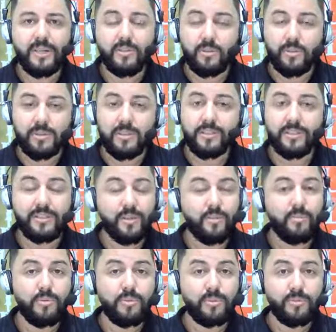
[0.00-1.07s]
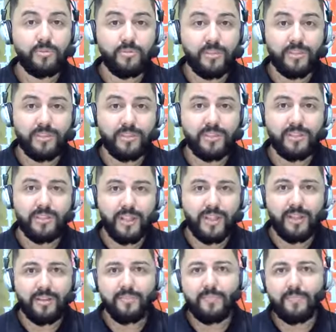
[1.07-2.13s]
as coisas estão muito difíceis
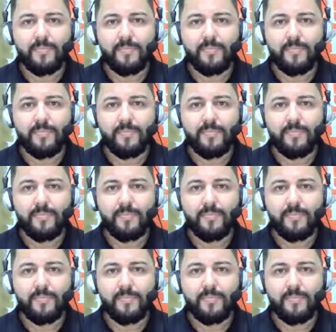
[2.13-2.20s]
lá.